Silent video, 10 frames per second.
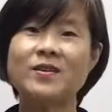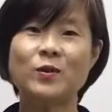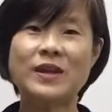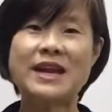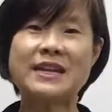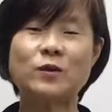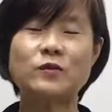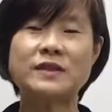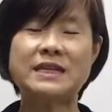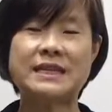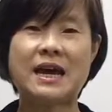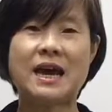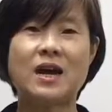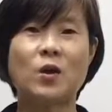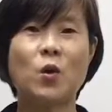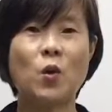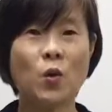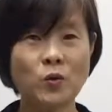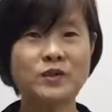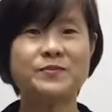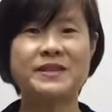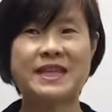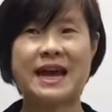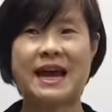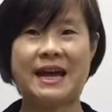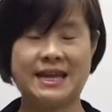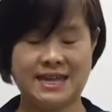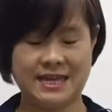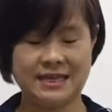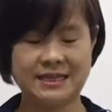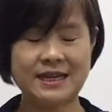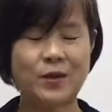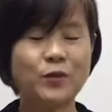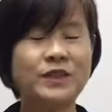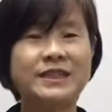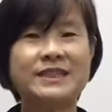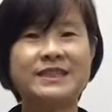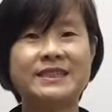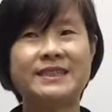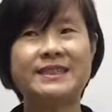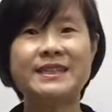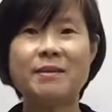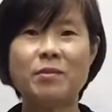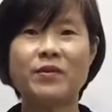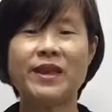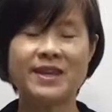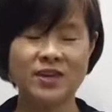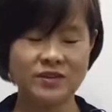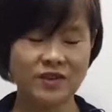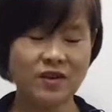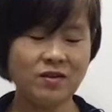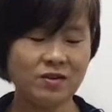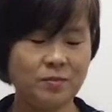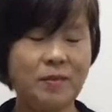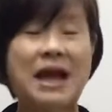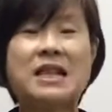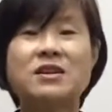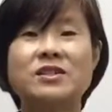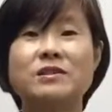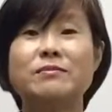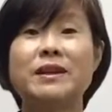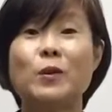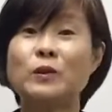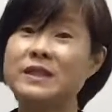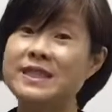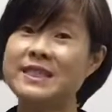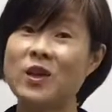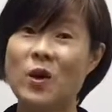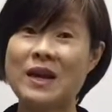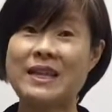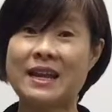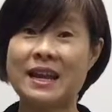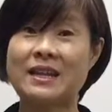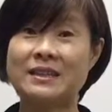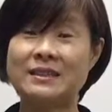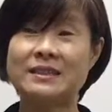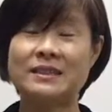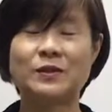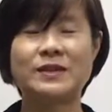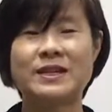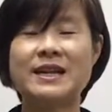노래하는 꽃사장 홍은지입니다 자, 오늘은 지난번에 이어서 반려식물의 꽃을 더하다라는 것을